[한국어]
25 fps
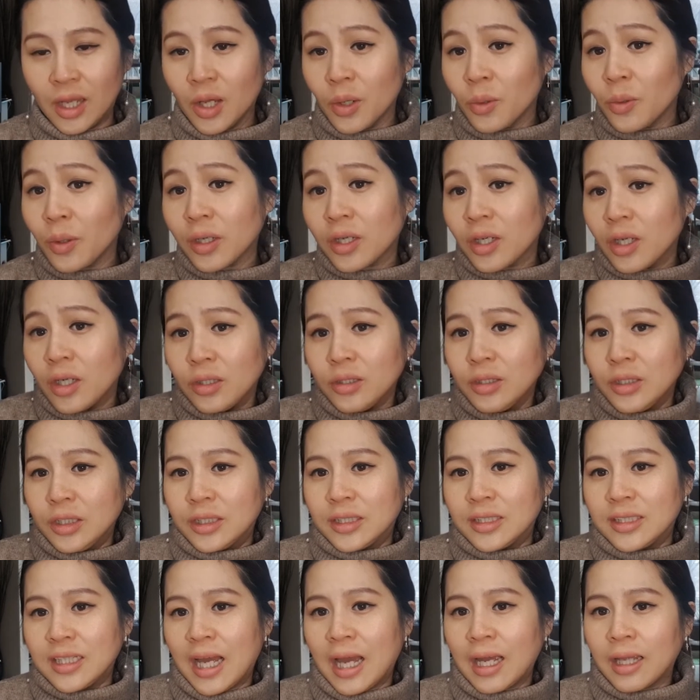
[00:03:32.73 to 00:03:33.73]
What color
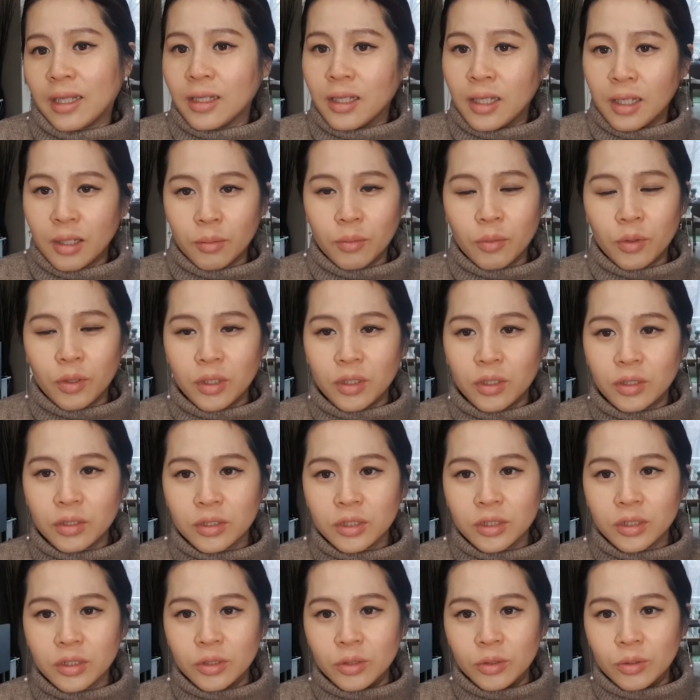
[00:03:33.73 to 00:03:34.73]
is that? 뭐 이런
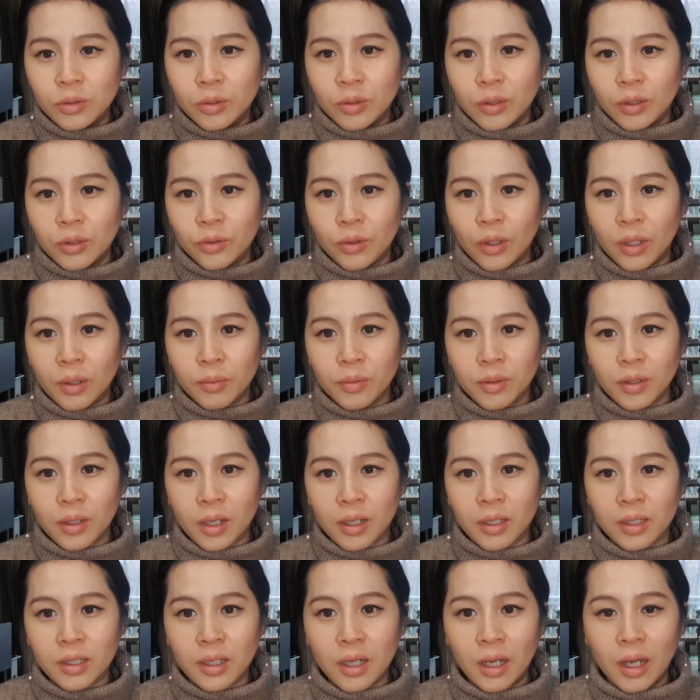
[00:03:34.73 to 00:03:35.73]
식으로라도 하면
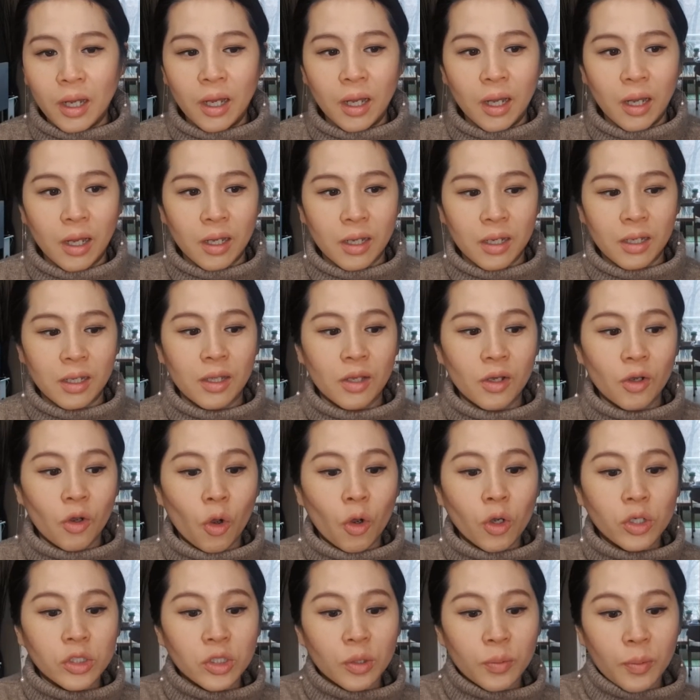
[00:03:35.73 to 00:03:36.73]
아이가
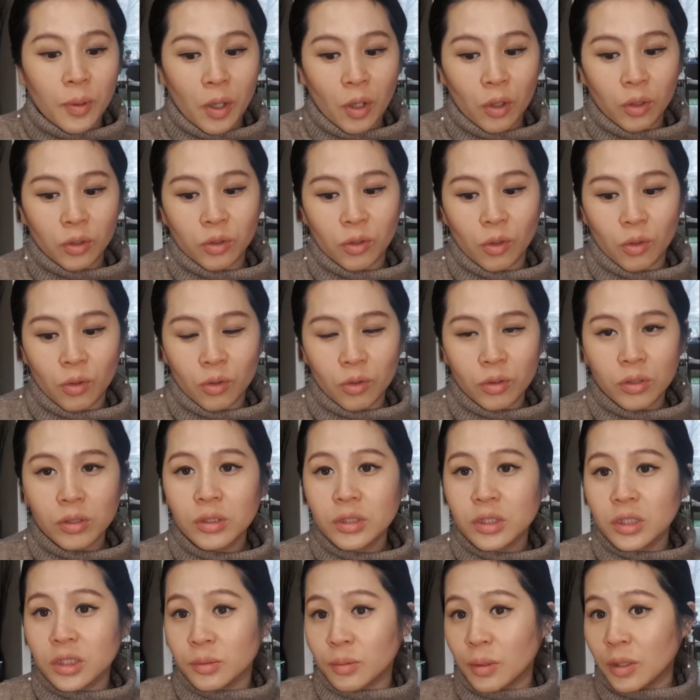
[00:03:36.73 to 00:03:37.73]
거기서 배웠던 거를
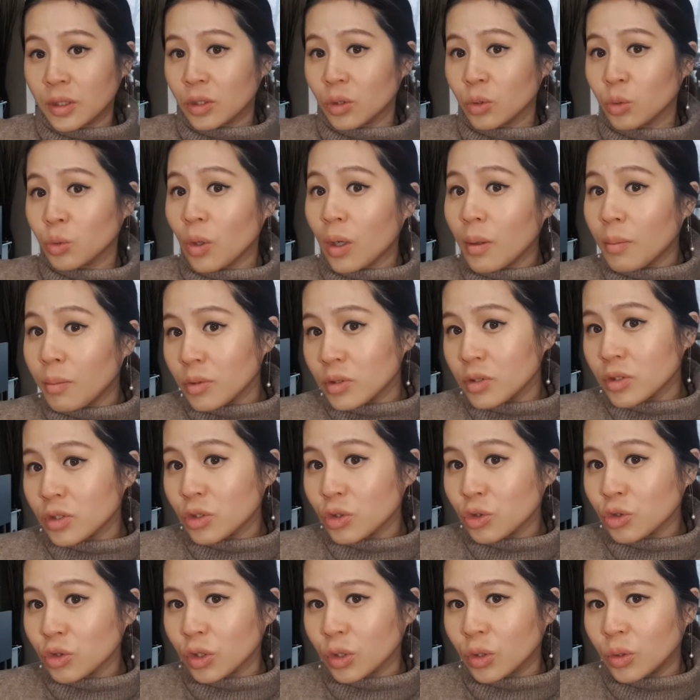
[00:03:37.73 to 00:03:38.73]
집에서 또 한번 쓸
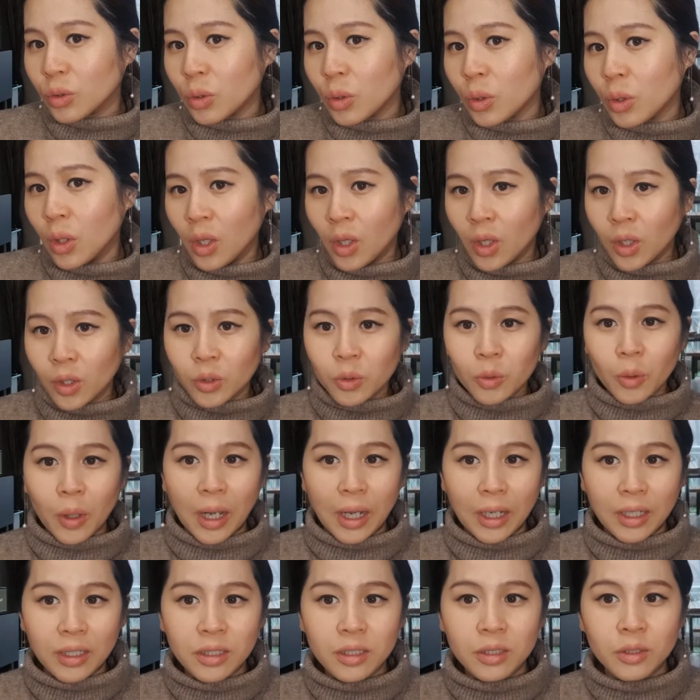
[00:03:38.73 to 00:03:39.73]
수 있고 또
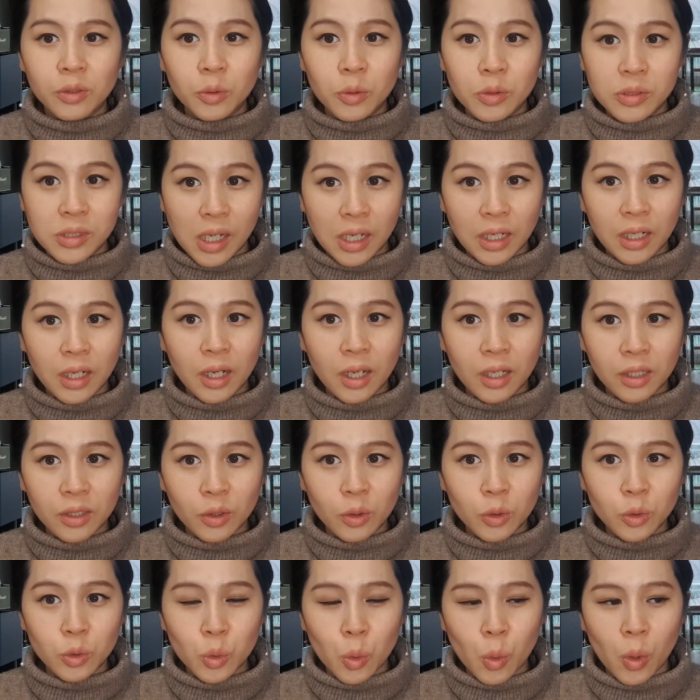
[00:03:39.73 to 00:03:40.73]
아이들은 또 자랑하는
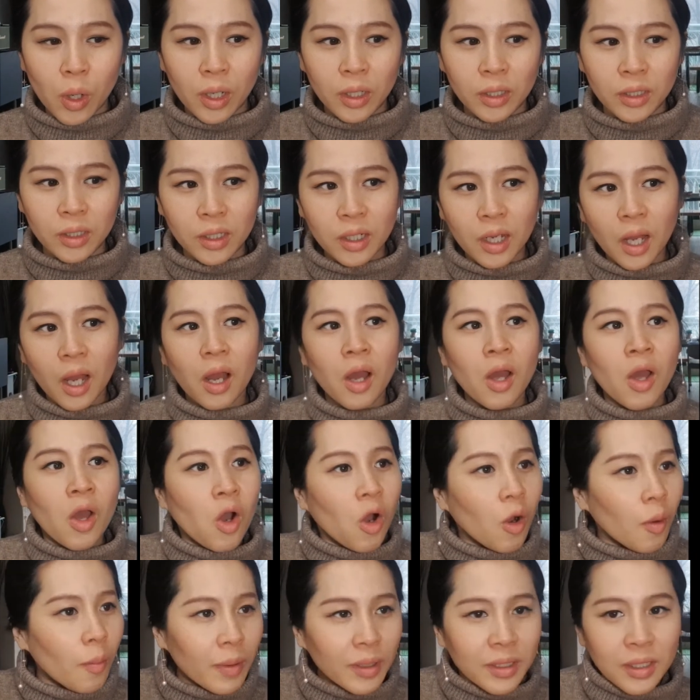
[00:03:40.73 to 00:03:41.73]
거 좋아하니까
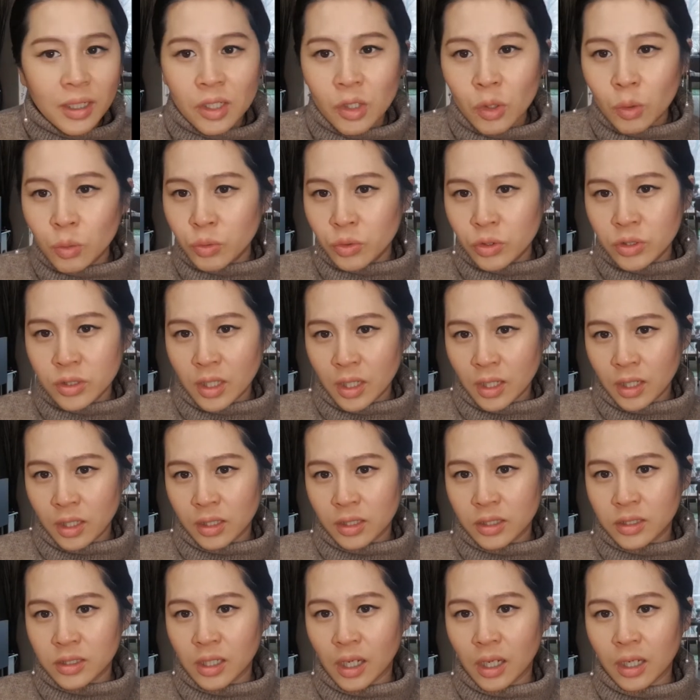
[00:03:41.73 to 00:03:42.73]
엄마 나 이거 무슨
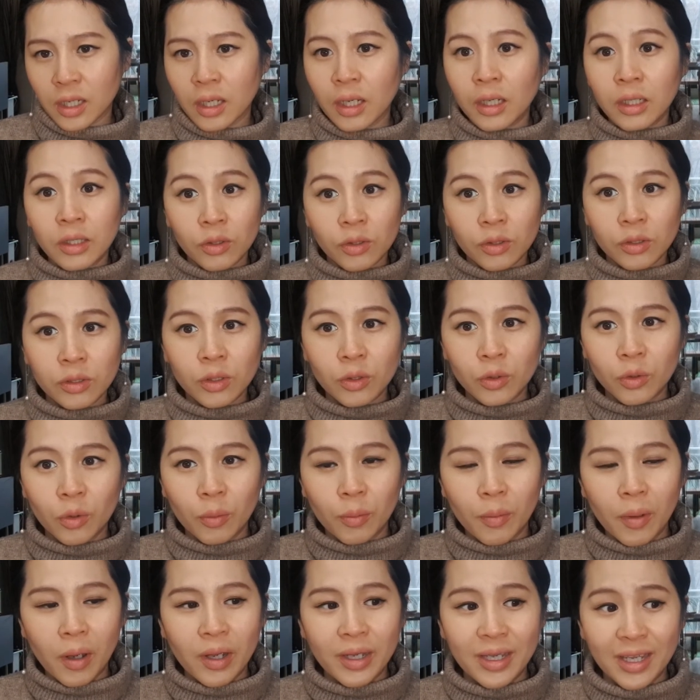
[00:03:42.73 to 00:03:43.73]
색깔인지 알아 그럴 때도
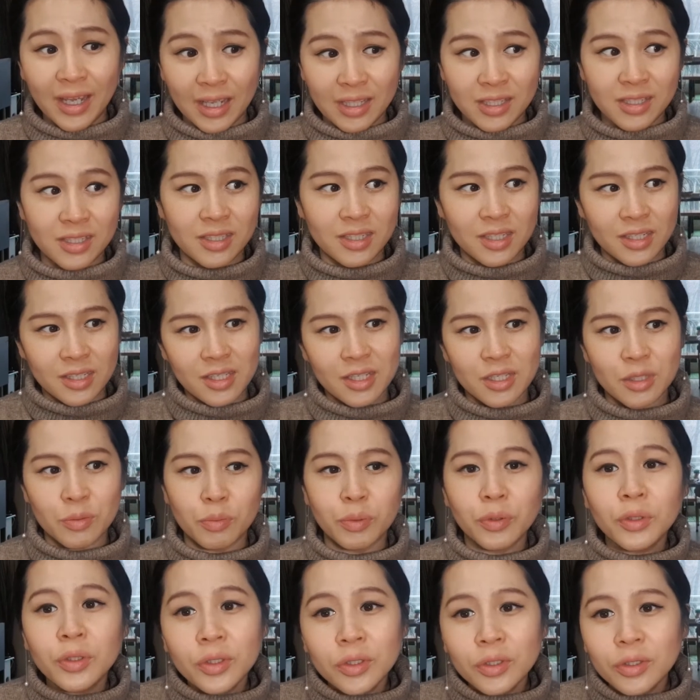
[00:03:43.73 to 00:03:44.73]
엄마가 yes this is
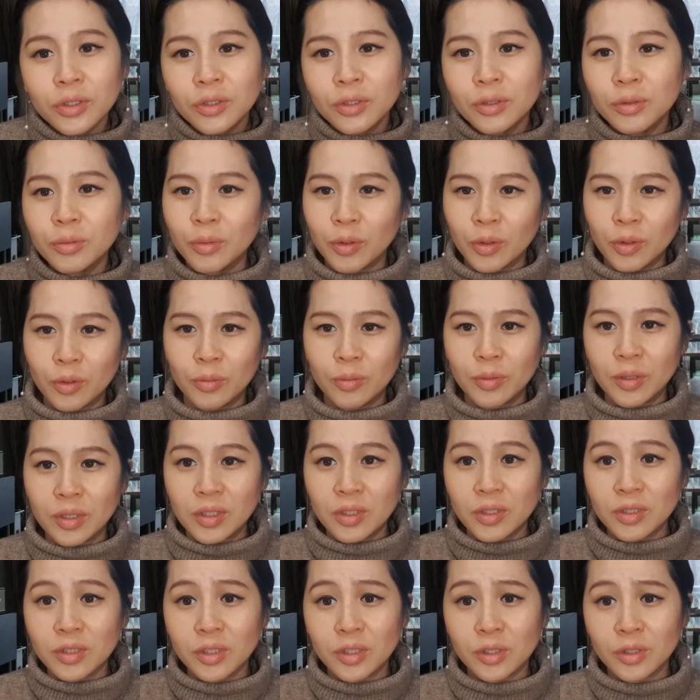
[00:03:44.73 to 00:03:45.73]
blue 뭐, 뭐
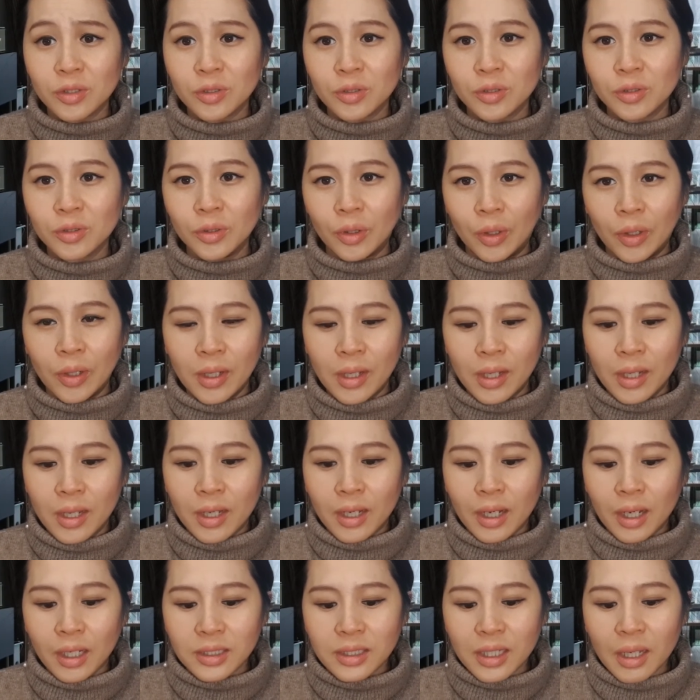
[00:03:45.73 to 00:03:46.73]
이런 식으로
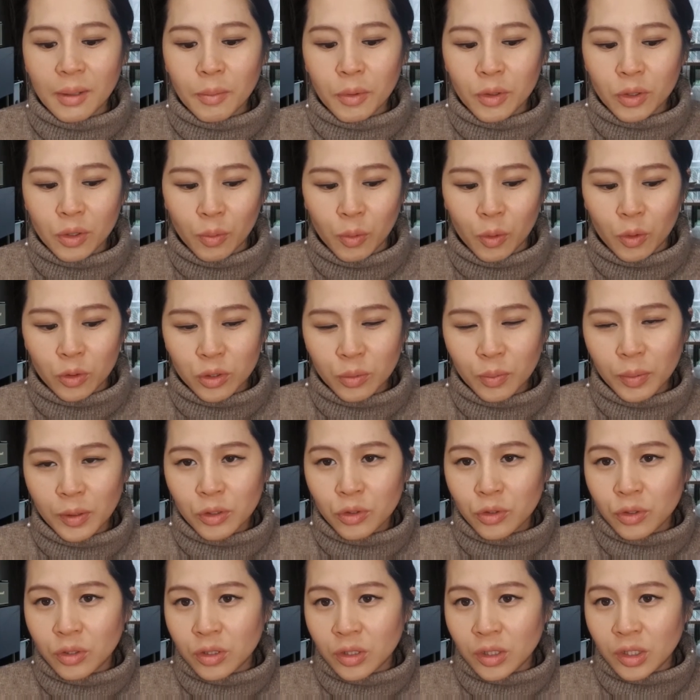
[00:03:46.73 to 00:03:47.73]
같이 한 번 더 복습할
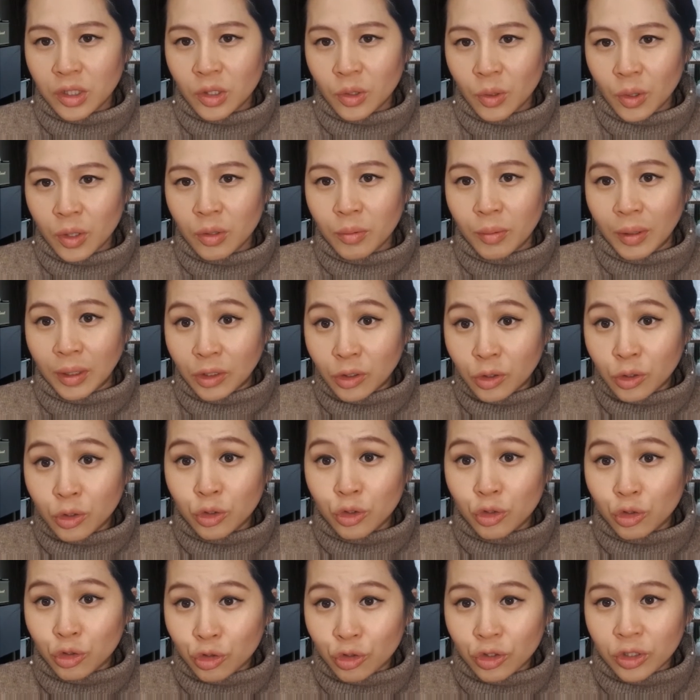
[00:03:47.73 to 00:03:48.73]
수 있는 기회를 만들어
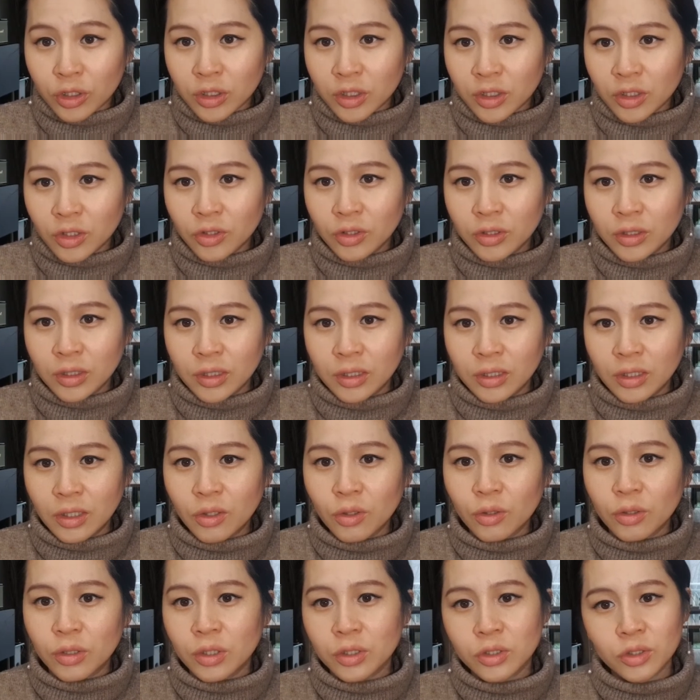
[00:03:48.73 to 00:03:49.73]
줄 수도 있는
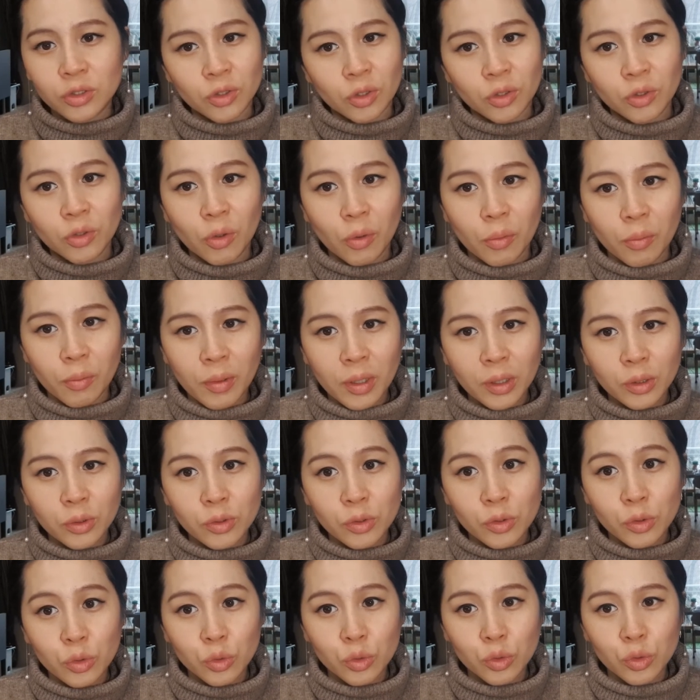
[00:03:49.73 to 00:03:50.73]
거잖아요 그래서 저는
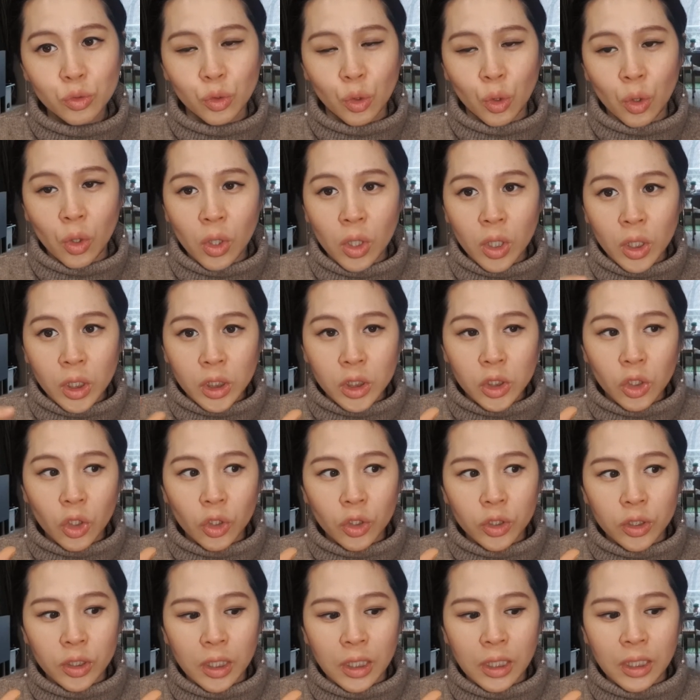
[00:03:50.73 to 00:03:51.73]
엄마들도
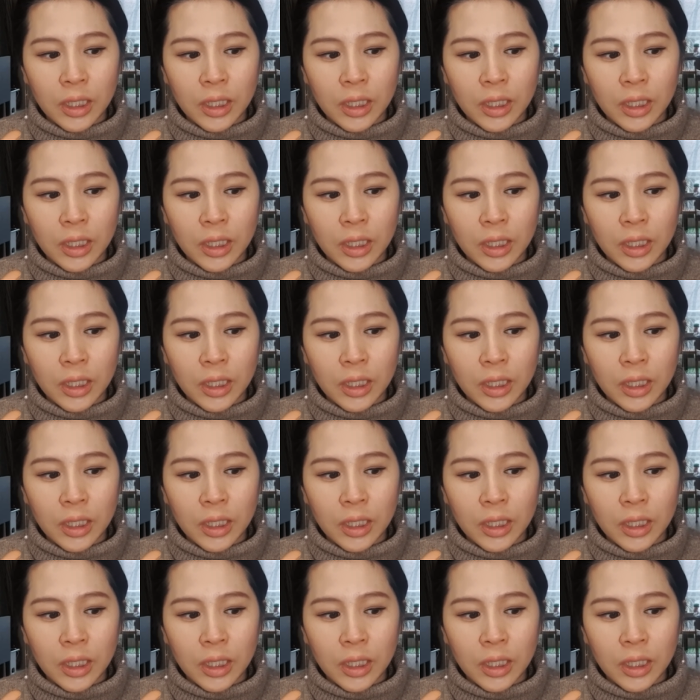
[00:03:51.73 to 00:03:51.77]
그런